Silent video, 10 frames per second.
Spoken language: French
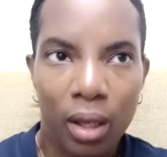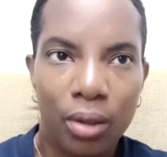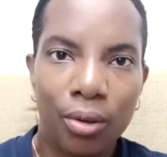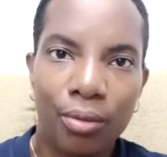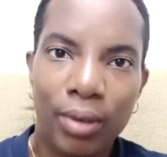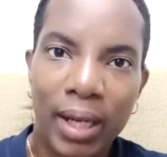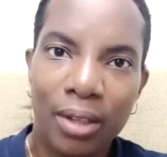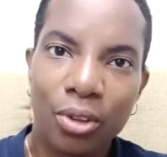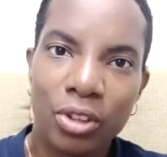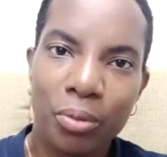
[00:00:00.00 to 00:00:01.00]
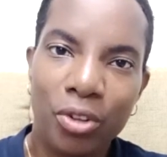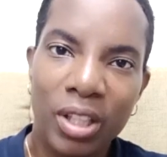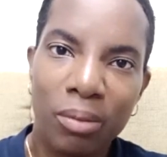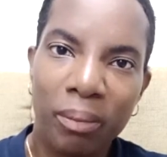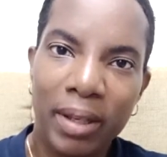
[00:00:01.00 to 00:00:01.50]
Donc voilà, donc je me suis
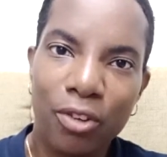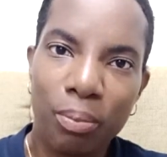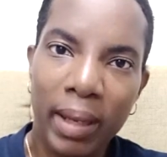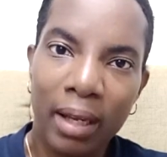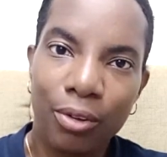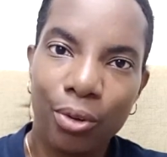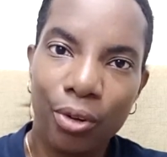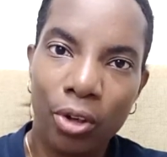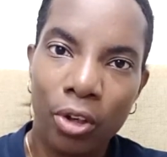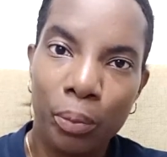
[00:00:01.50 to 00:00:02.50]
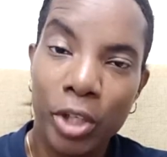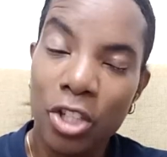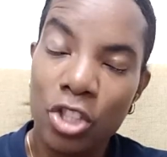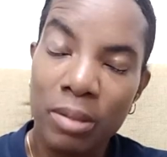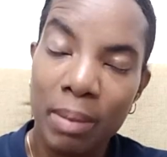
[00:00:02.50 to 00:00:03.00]
dit, bon, bah super, donc euh, peut-être
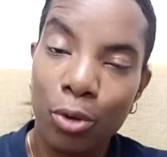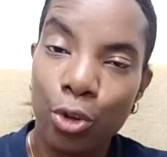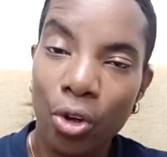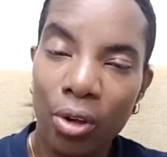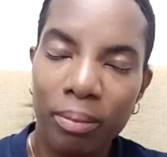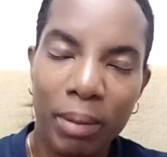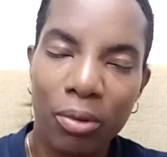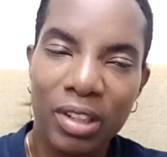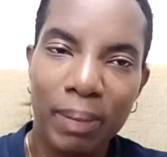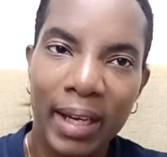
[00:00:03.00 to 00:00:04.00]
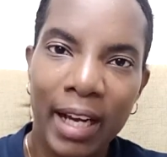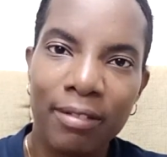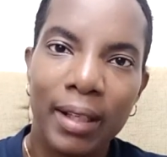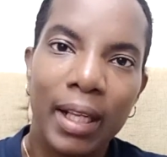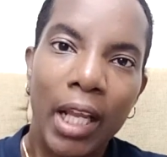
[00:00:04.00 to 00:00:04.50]
que j'ai même le temps, mais bon, c'est pas grave.
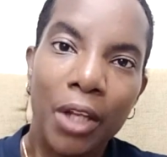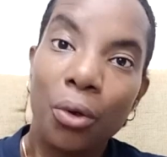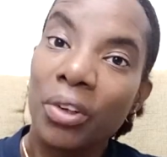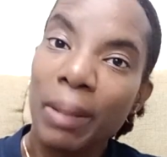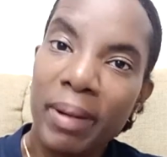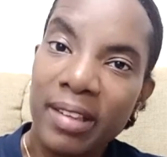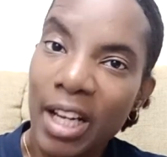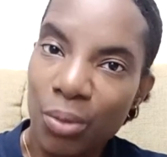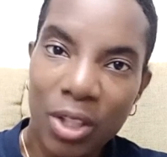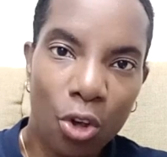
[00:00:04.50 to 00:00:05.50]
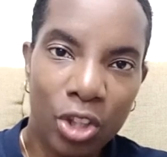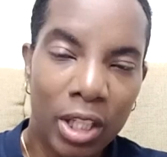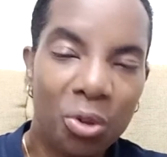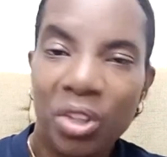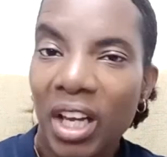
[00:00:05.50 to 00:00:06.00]
Donc on a passé la nuit
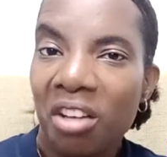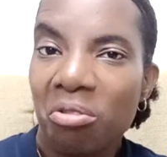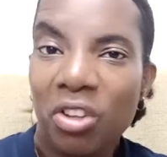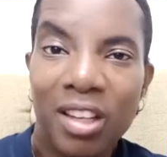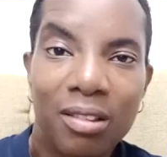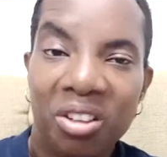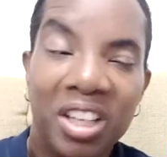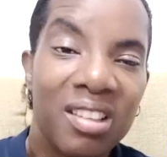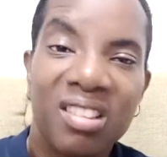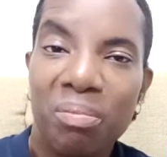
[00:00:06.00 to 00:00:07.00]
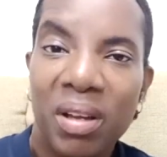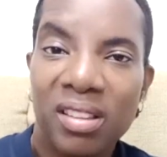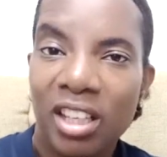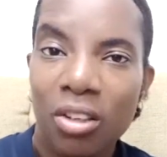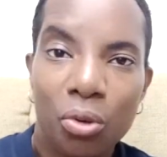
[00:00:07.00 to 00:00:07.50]
tranquille, donc, y a, ça, rien ne s'est
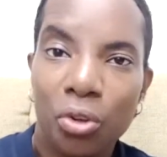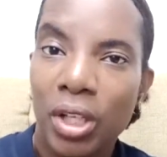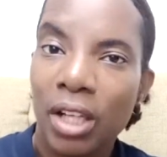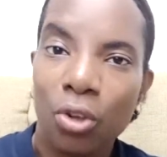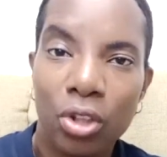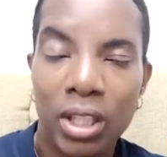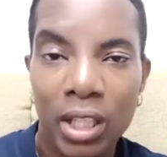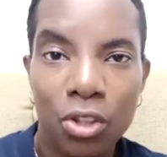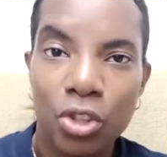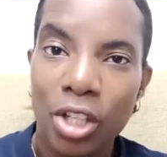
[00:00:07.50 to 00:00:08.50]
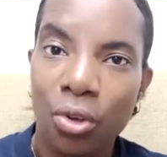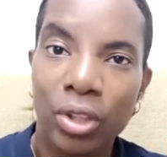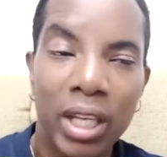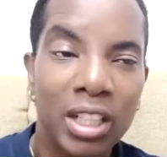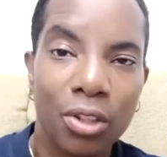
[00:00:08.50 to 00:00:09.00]
passé, donc on est là tranquille, donc
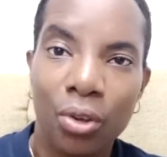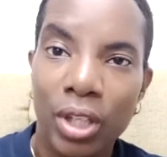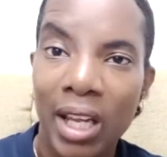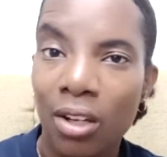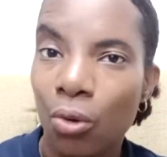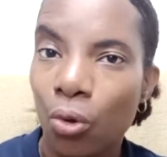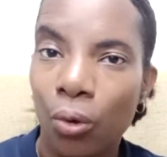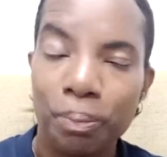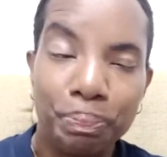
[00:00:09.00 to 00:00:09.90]
j'attendais, j'attendais, donc on,